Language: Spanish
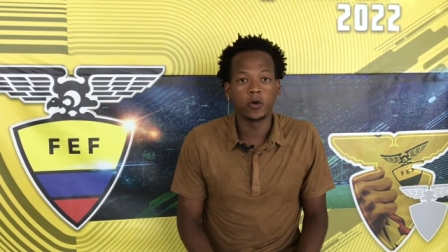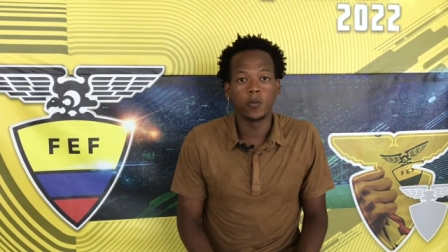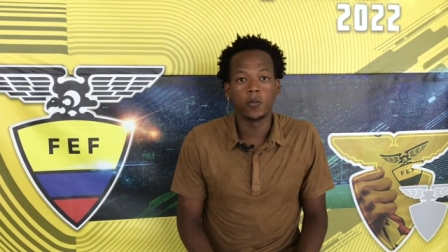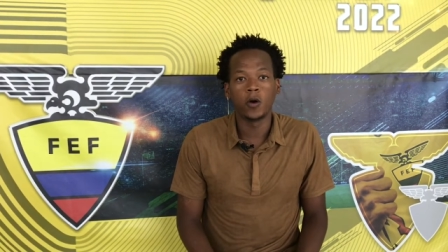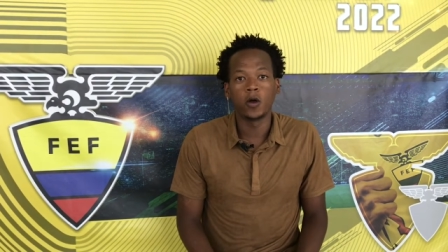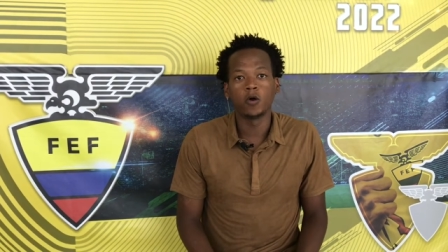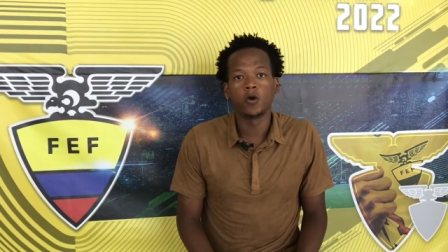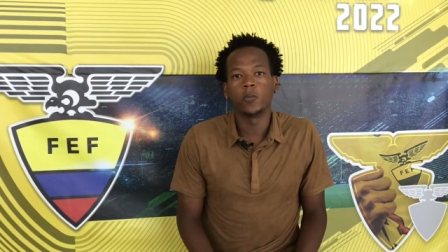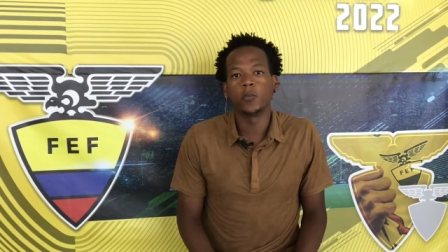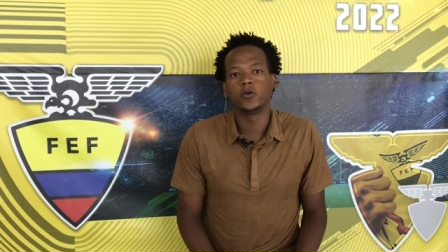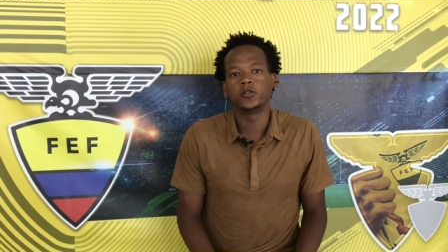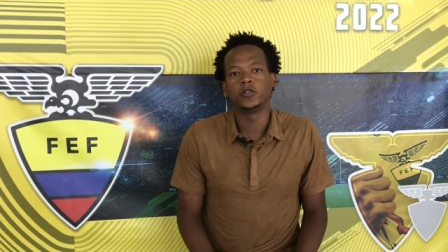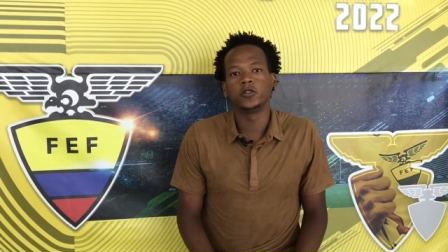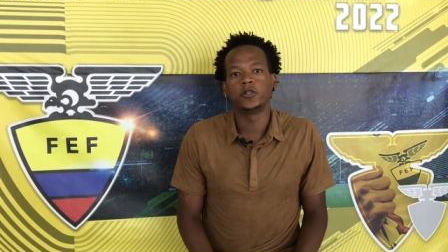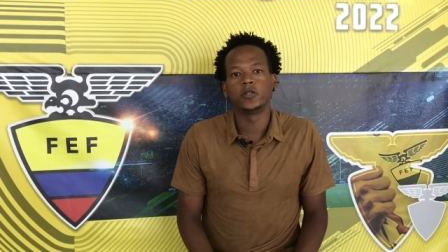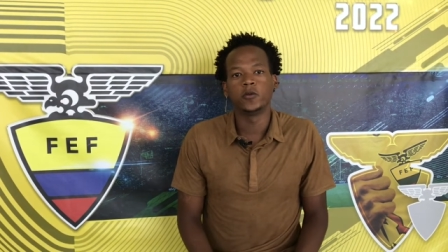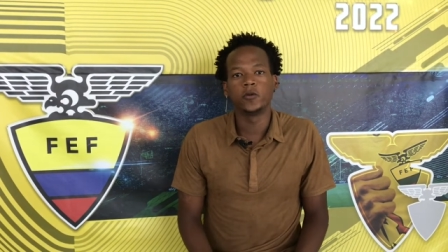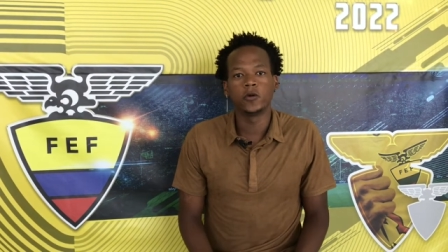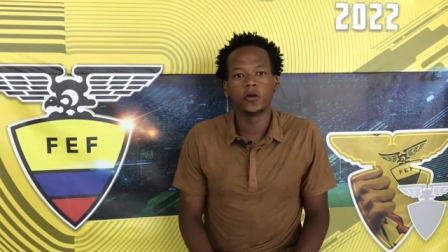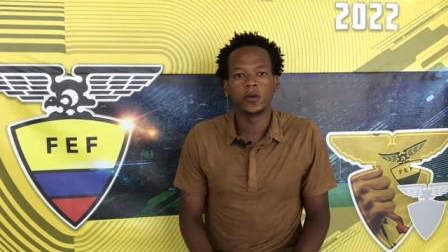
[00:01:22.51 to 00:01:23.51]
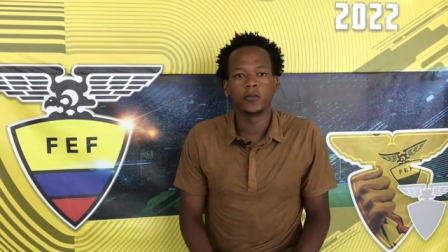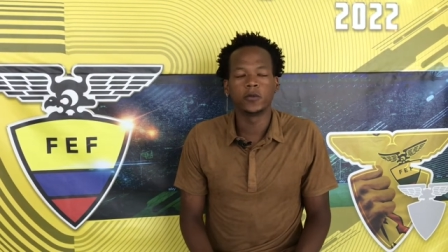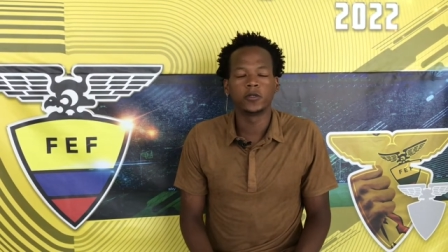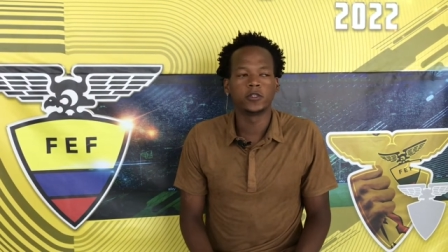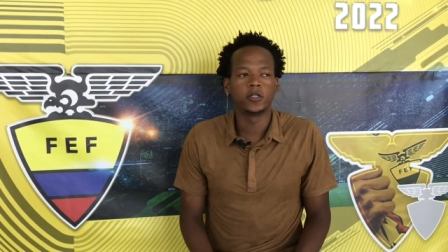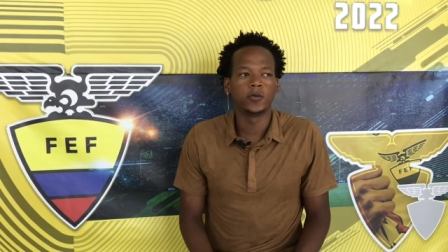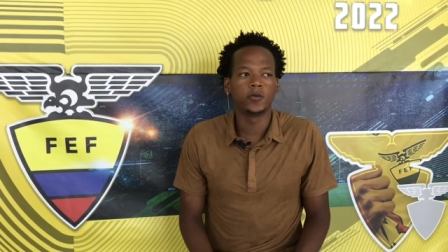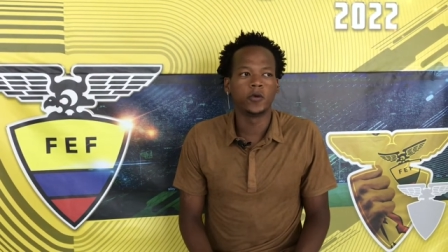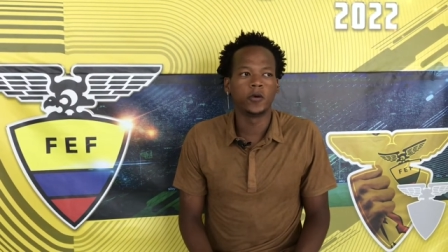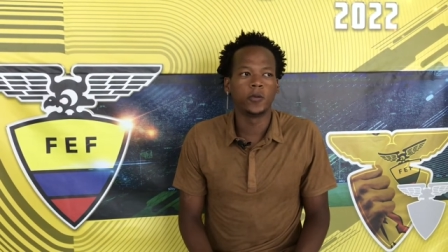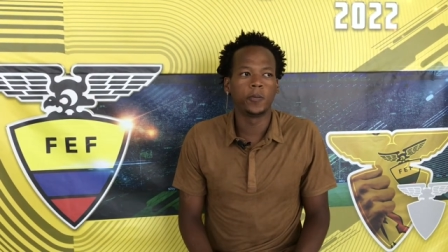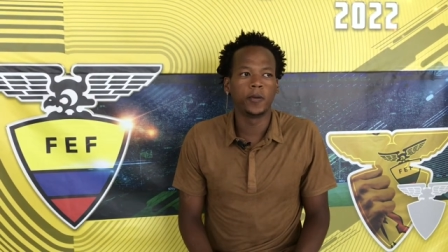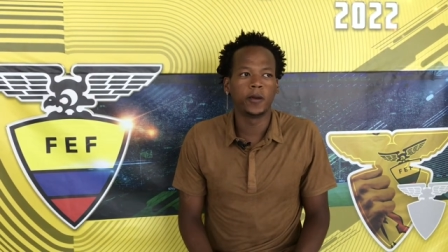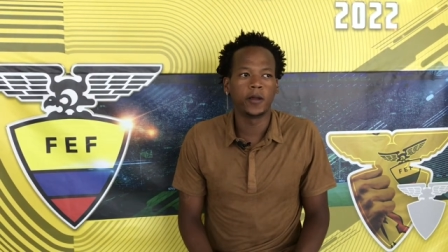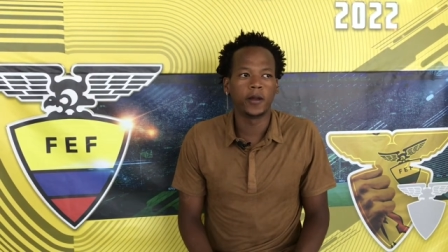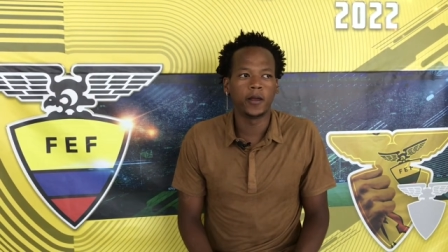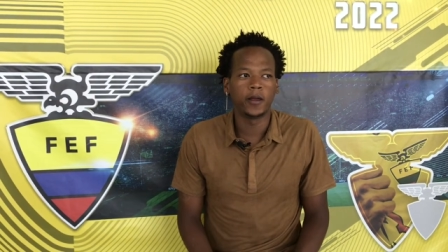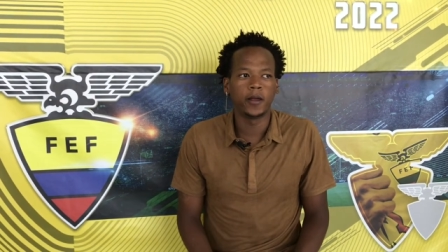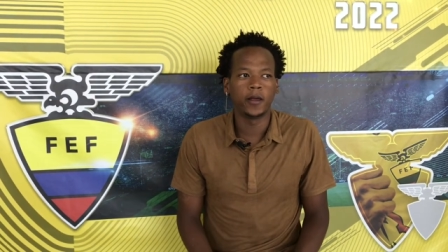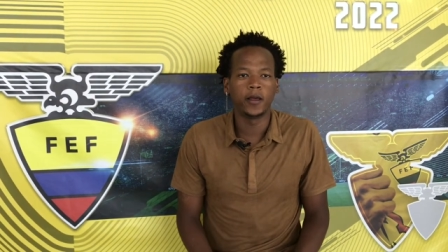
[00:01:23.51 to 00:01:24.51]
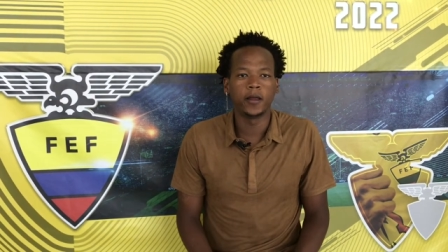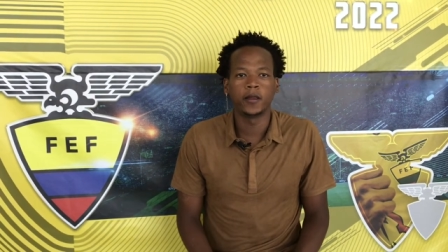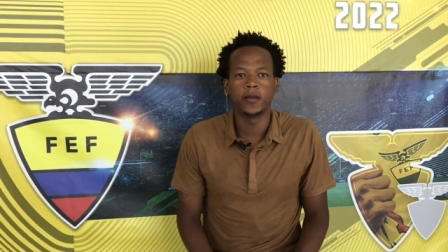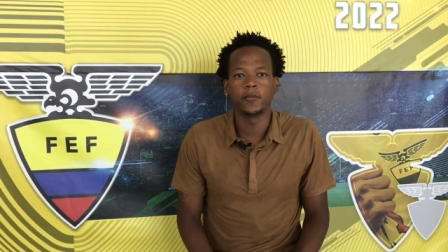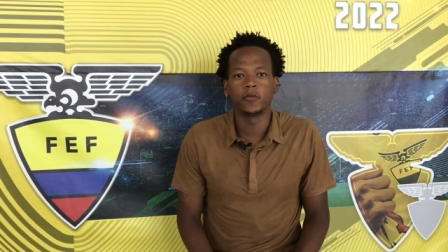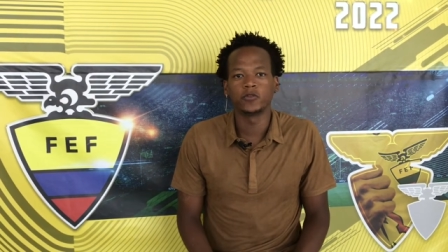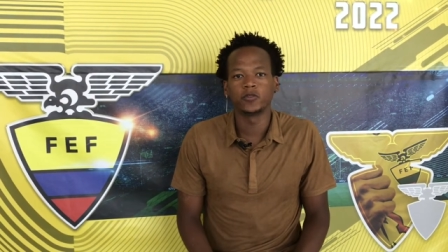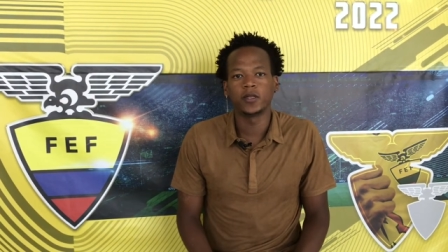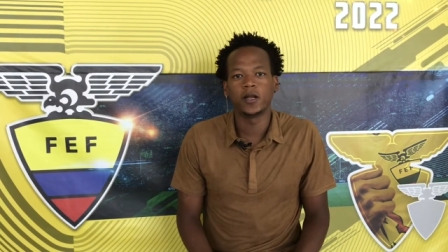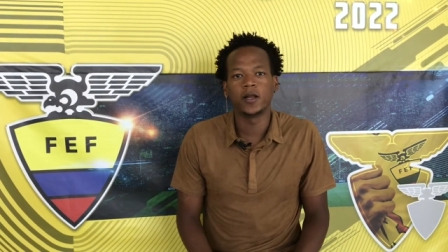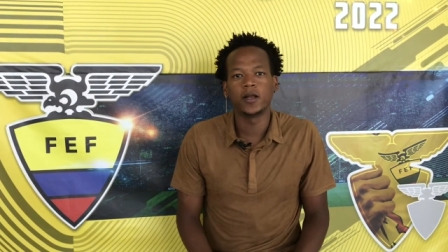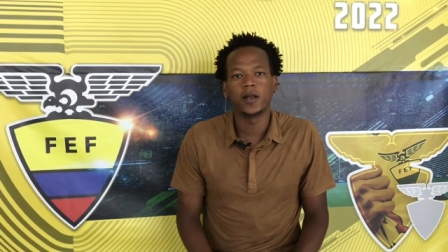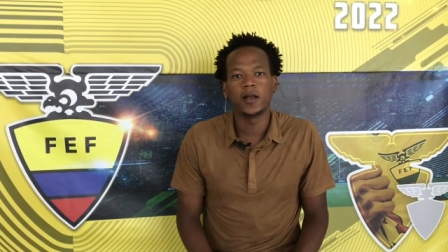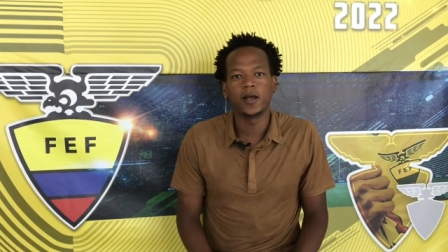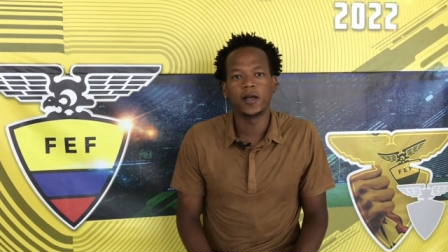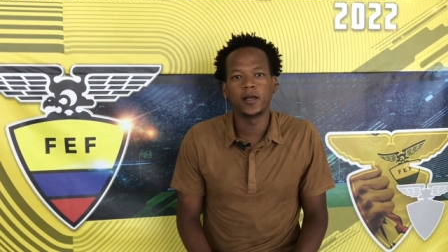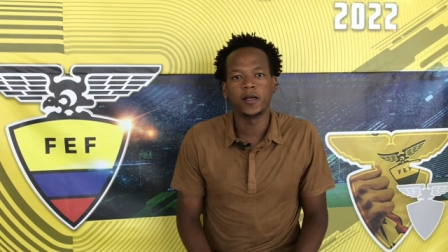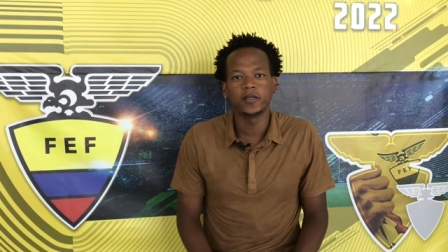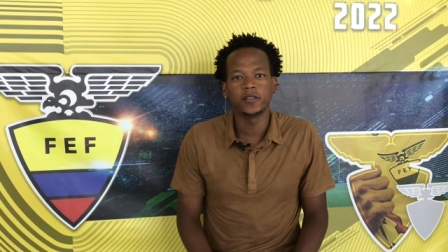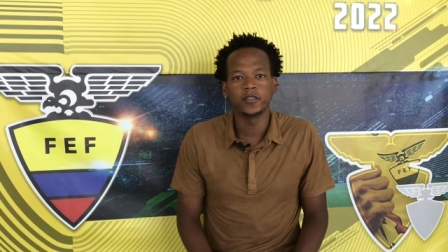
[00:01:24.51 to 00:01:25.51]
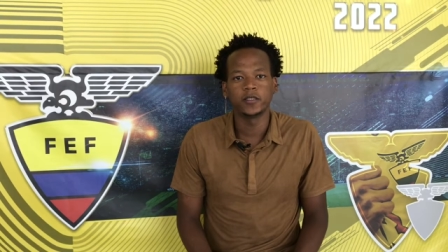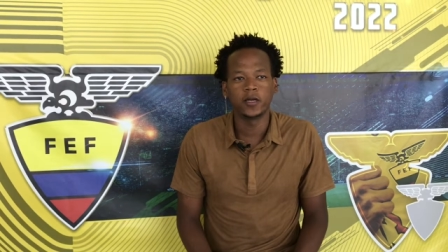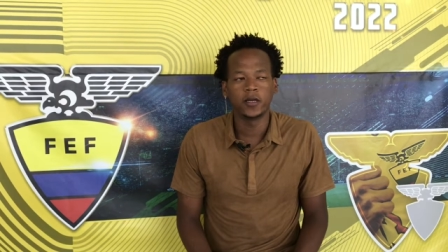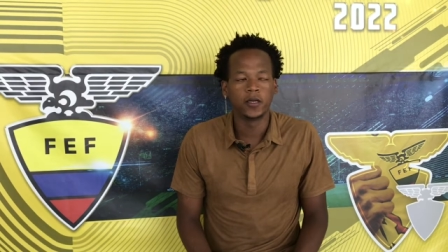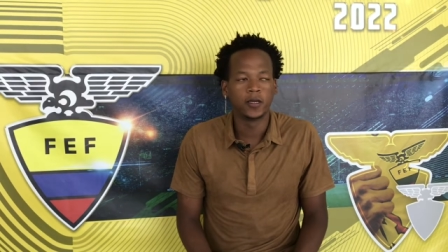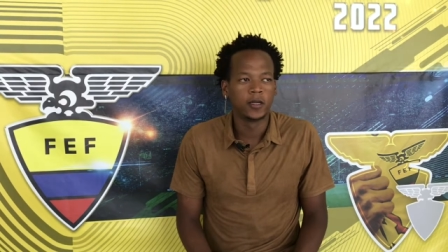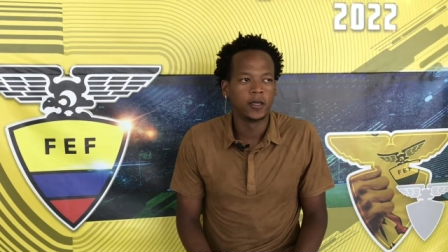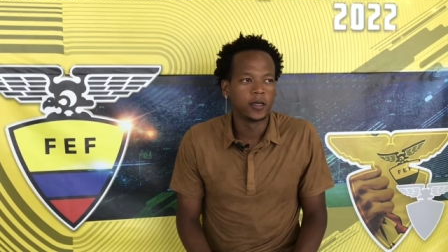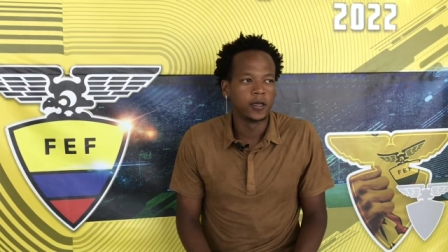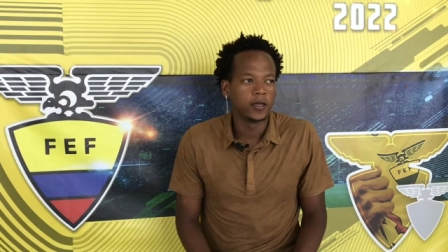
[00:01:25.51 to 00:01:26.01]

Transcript: como algo positivo que me sirvió para demostrar en la cancha